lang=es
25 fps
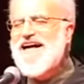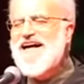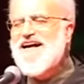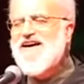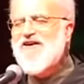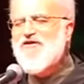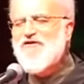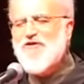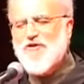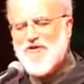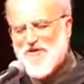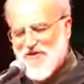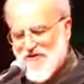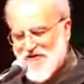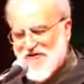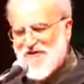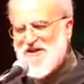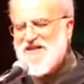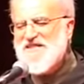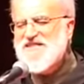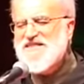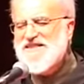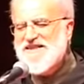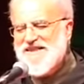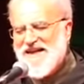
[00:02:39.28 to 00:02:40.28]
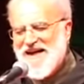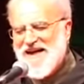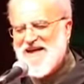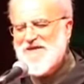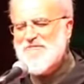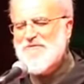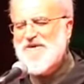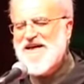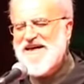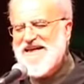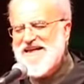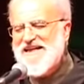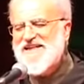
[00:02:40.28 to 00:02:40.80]
vivido hace dos
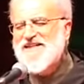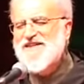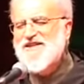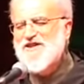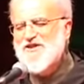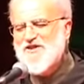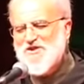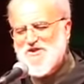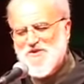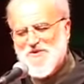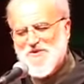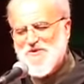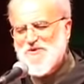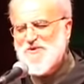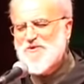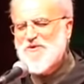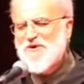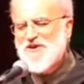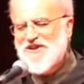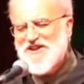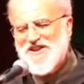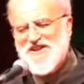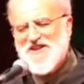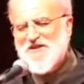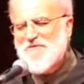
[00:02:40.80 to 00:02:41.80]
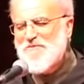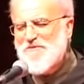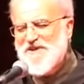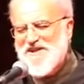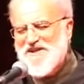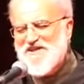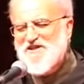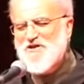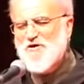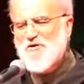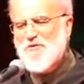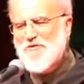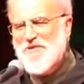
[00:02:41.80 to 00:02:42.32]
mil años, se vive
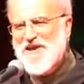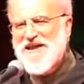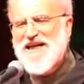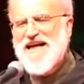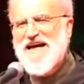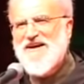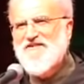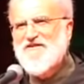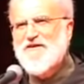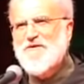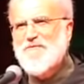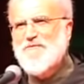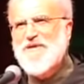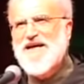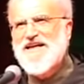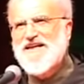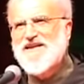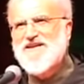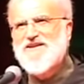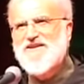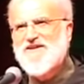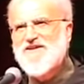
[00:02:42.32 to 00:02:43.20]
en el mundo hoy.